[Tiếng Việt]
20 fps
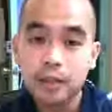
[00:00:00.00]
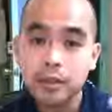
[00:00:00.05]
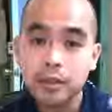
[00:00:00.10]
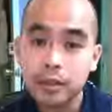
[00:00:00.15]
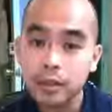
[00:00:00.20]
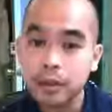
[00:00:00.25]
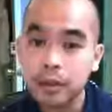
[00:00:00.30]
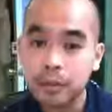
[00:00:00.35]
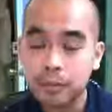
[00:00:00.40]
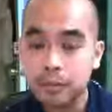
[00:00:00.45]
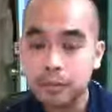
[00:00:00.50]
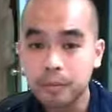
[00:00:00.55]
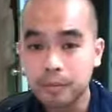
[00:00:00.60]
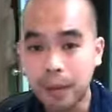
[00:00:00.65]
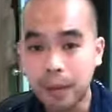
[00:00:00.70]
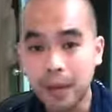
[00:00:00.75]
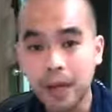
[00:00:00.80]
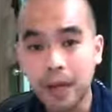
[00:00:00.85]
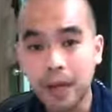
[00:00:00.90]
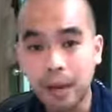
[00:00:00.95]
thứ nhất
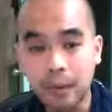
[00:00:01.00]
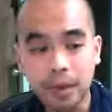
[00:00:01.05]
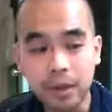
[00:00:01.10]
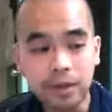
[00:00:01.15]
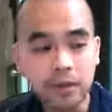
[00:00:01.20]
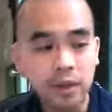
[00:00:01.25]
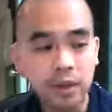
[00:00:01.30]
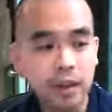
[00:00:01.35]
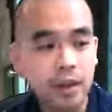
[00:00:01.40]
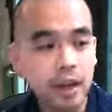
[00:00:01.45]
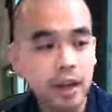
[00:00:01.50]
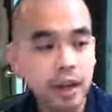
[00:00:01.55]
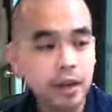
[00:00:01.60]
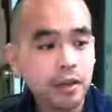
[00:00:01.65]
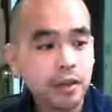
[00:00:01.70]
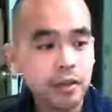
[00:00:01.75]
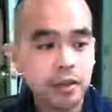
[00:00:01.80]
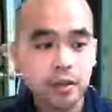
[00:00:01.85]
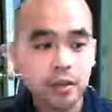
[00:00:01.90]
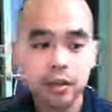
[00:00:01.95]
bạn cầm cây viết
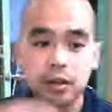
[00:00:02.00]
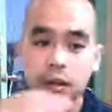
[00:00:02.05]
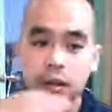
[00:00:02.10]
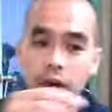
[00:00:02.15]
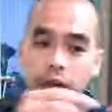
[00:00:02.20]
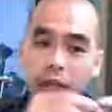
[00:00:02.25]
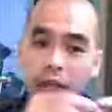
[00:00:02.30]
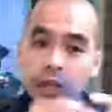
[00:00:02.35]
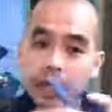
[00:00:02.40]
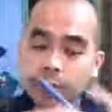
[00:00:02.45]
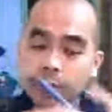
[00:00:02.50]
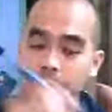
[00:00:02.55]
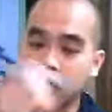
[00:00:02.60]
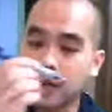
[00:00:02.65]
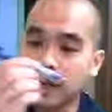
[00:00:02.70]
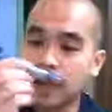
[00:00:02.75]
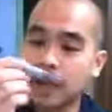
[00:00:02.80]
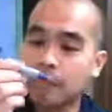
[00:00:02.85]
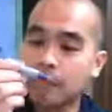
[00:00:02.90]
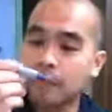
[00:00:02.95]
gắn coi cái cách
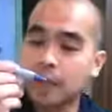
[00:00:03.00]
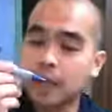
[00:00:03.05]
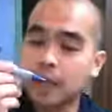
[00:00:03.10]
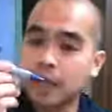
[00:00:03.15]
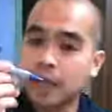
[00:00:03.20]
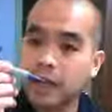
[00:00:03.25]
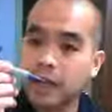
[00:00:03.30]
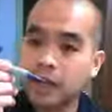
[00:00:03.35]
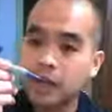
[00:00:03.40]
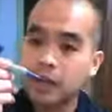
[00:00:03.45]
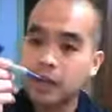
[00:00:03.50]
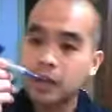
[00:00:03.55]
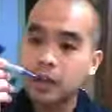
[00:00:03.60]
bạn cầm bên đây